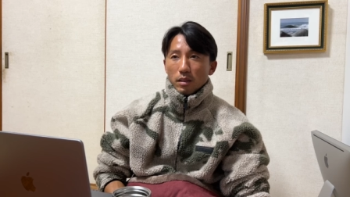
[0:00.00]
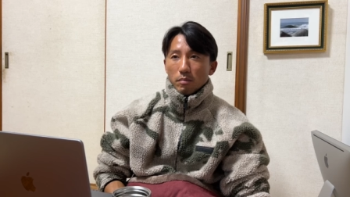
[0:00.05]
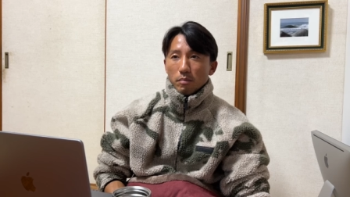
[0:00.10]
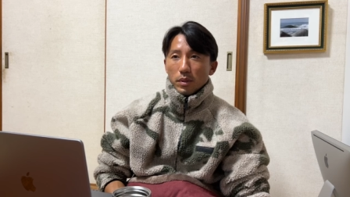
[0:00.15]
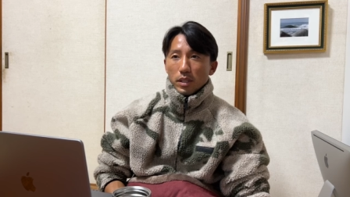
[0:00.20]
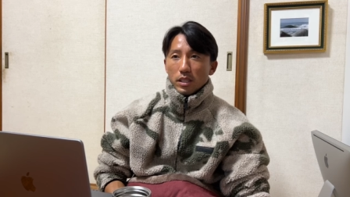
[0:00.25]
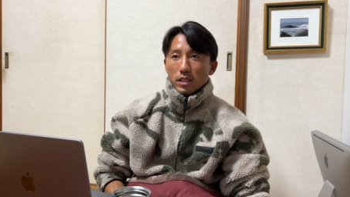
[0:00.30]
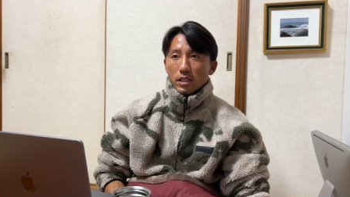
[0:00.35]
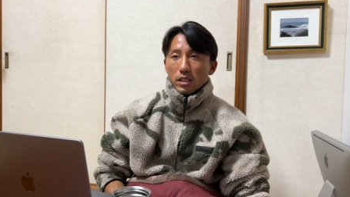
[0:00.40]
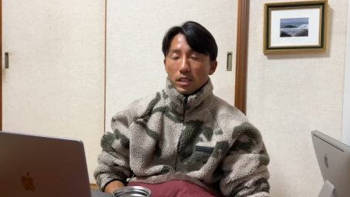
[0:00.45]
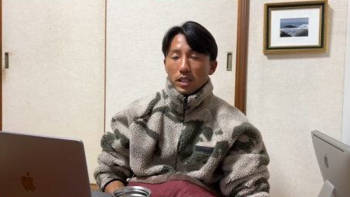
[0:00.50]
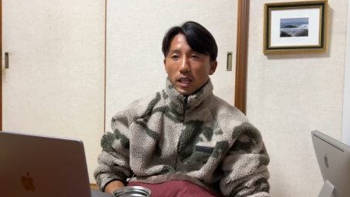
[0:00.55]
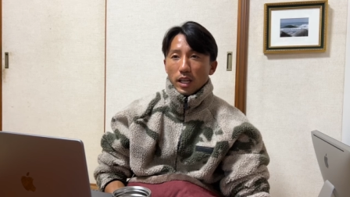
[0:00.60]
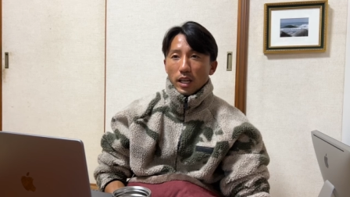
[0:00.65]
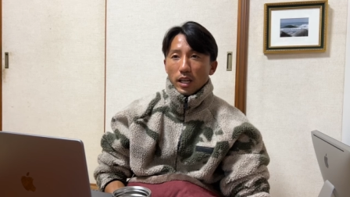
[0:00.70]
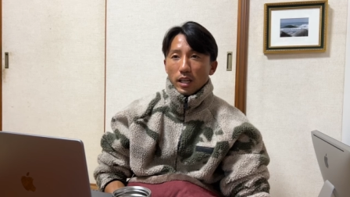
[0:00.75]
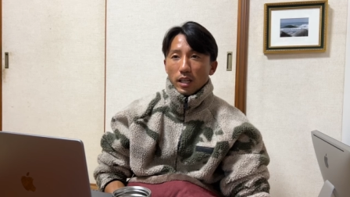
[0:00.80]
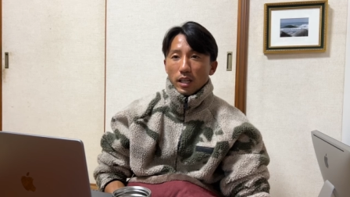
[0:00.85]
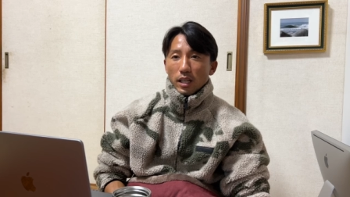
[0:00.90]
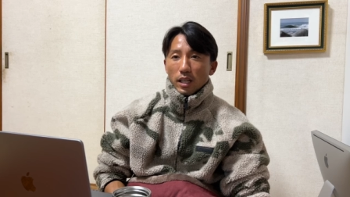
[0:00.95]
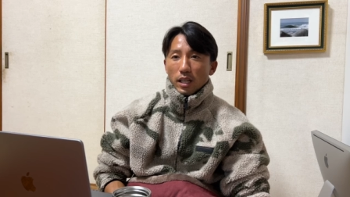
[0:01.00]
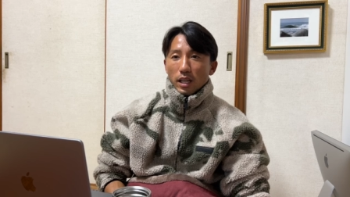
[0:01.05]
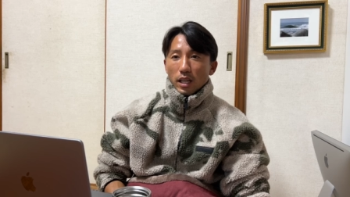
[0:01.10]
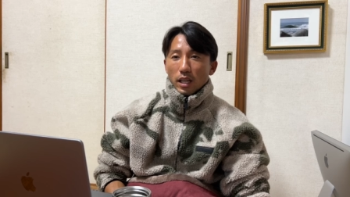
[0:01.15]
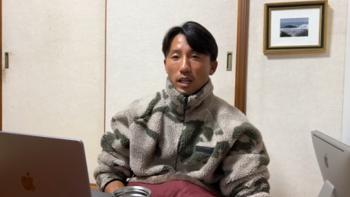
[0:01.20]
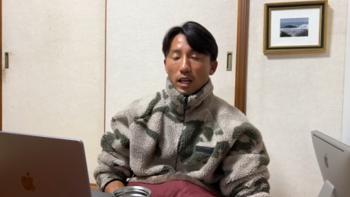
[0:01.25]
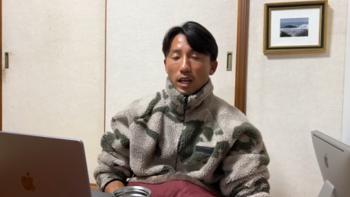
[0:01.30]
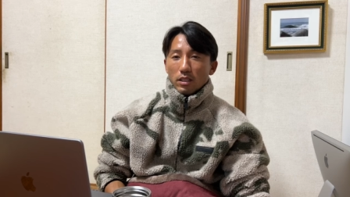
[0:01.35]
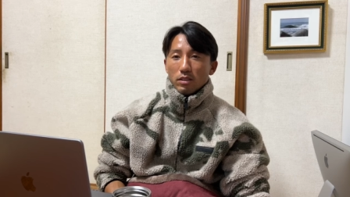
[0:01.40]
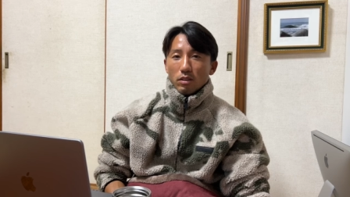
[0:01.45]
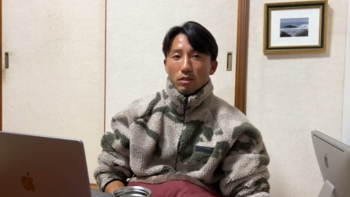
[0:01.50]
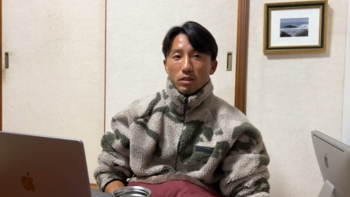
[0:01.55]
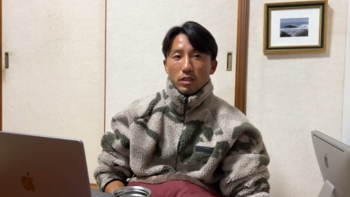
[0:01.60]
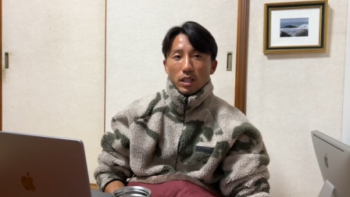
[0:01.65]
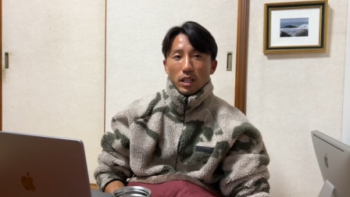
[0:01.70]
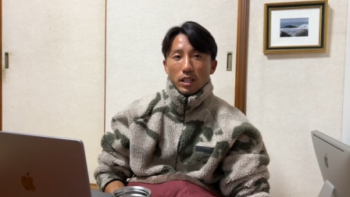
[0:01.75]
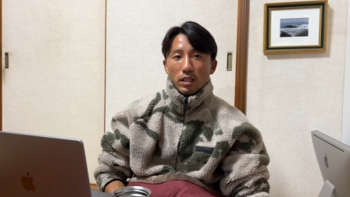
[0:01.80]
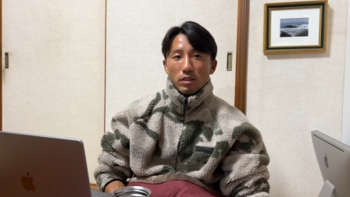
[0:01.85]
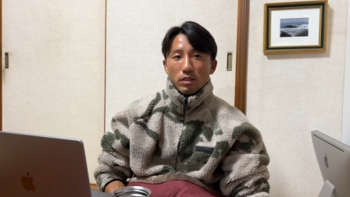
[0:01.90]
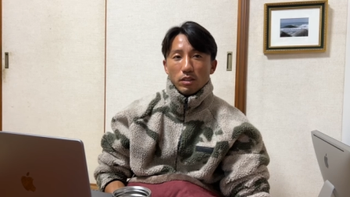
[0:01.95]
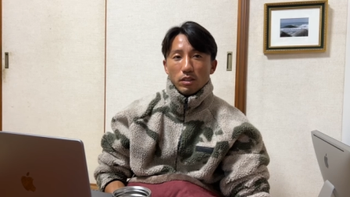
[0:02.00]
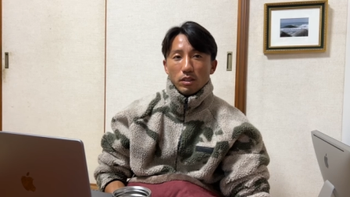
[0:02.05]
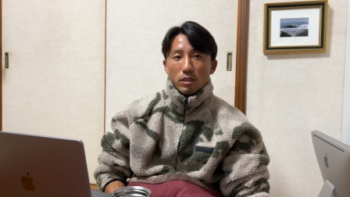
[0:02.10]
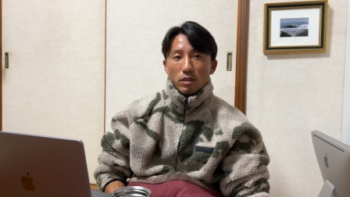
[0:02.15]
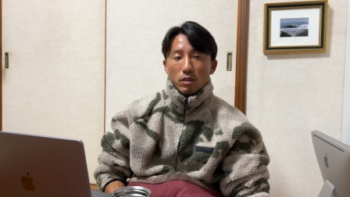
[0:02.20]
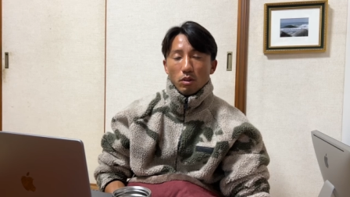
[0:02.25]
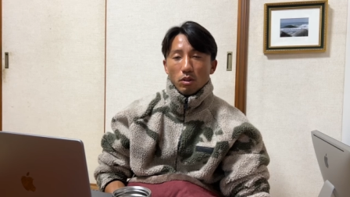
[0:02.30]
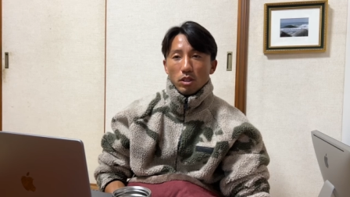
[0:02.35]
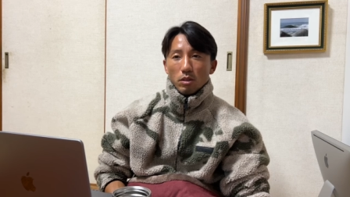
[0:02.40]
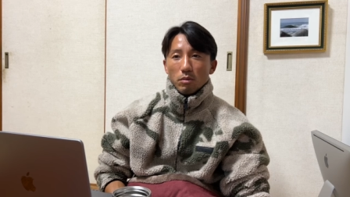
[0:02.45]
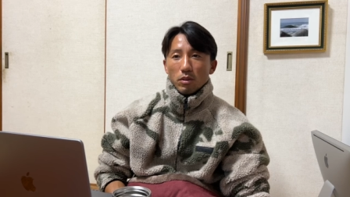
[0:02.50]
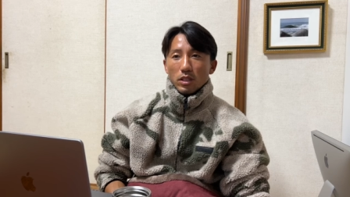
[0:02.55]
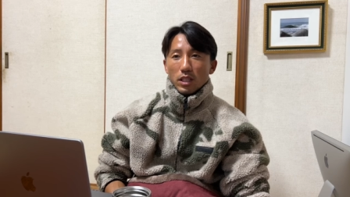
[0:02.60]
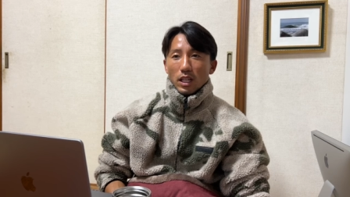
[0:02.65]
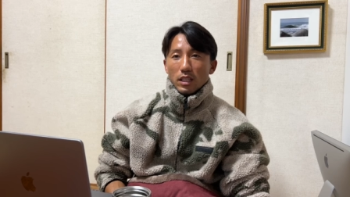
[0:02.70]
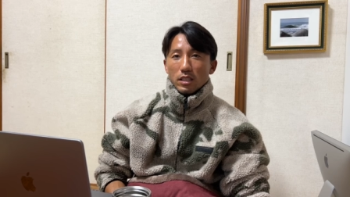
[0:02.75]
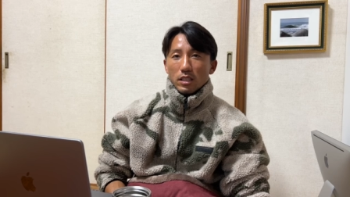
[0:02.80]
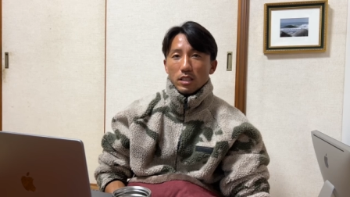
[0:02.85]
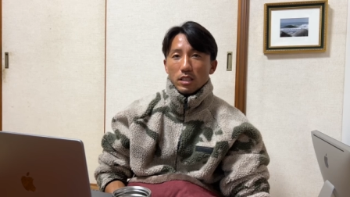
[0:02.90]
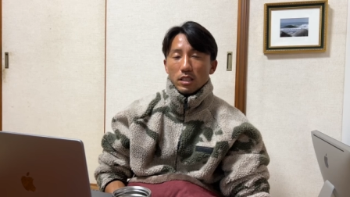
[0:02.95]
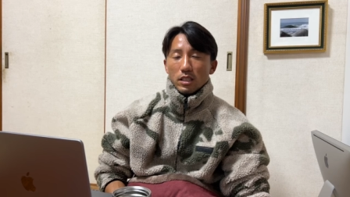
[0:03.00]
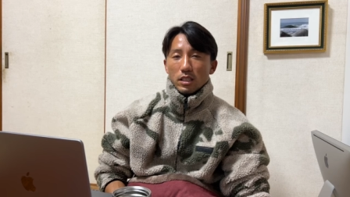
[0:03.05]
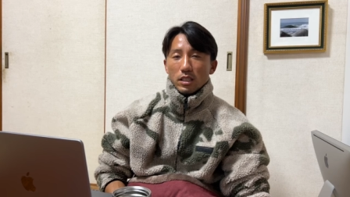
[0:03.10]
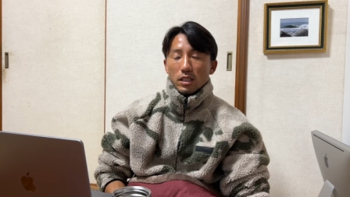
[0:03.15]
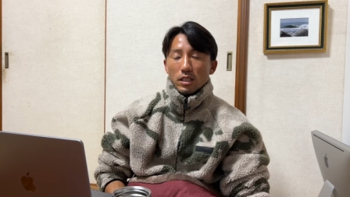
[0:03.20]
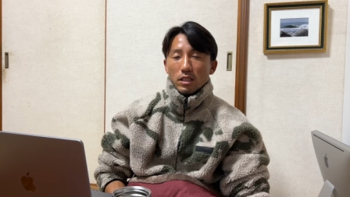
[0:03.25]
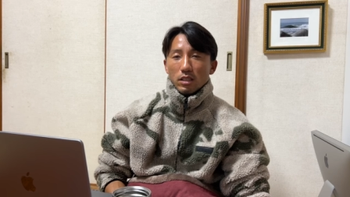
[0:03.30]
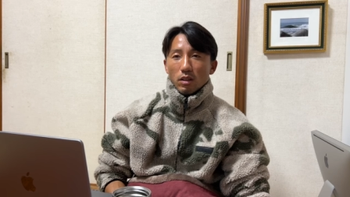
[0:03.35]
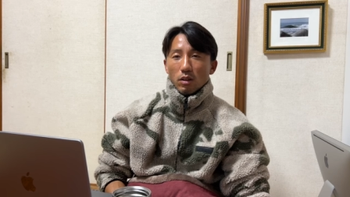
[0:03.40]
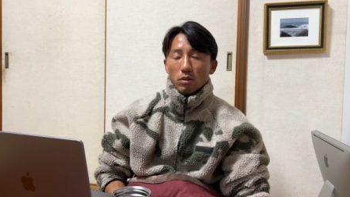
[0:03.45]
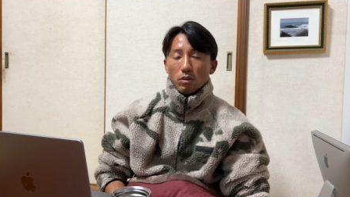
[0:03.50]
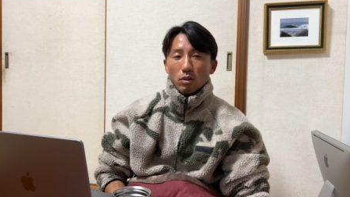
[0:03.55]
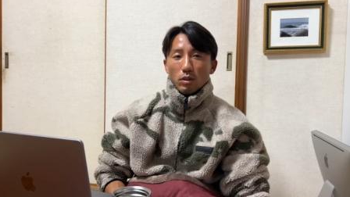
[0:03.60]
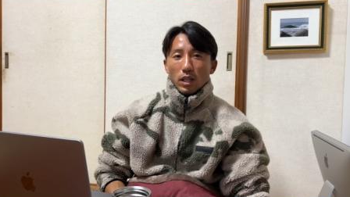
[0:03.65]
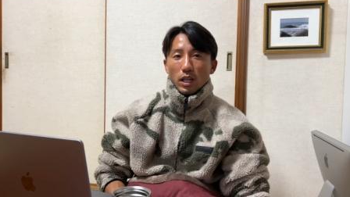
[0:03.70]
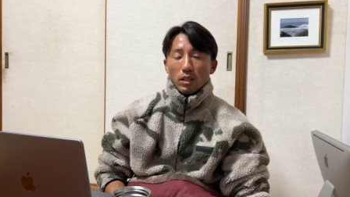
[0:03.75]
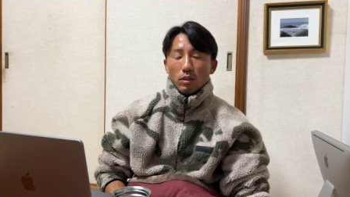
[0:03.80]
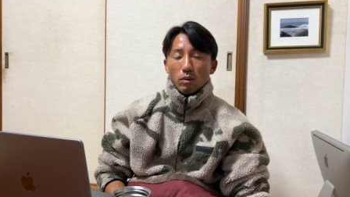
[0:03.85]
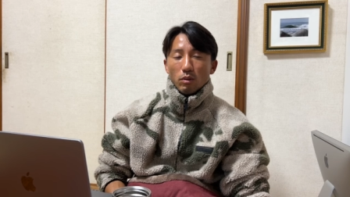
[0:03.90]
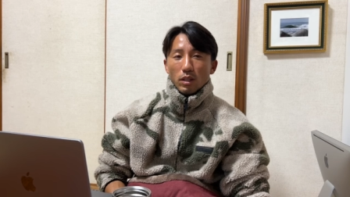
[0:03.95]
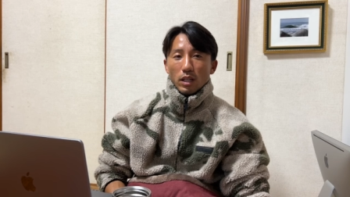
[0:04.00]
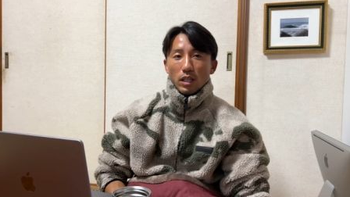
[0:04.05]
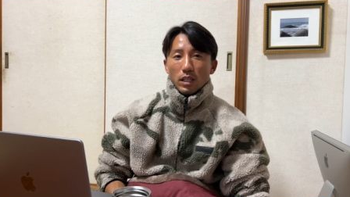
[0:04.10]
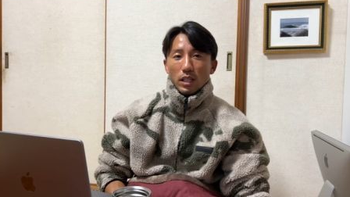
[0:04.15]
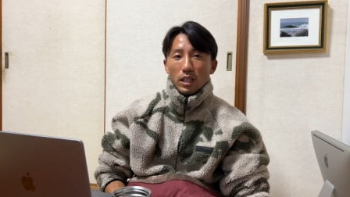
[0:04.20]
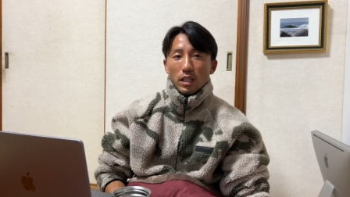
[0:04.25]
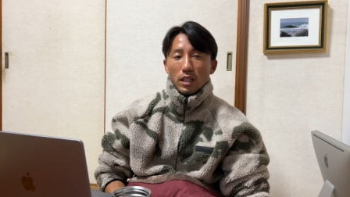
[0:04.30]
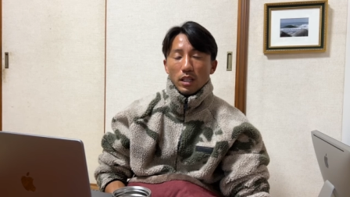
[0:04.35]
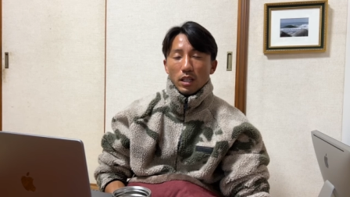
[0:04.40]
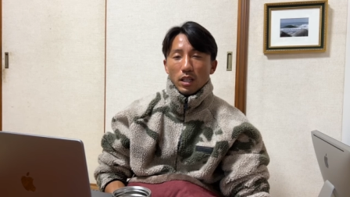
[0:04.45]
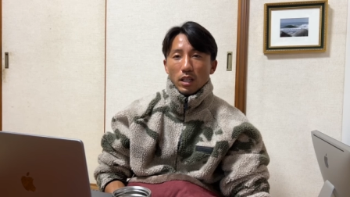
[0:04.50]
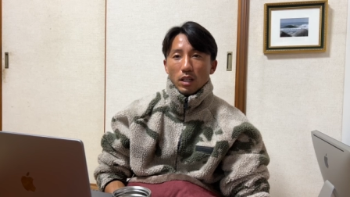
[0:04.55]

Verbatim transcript: ビーチで、えー、遊んでいる子供たち、大人とかね、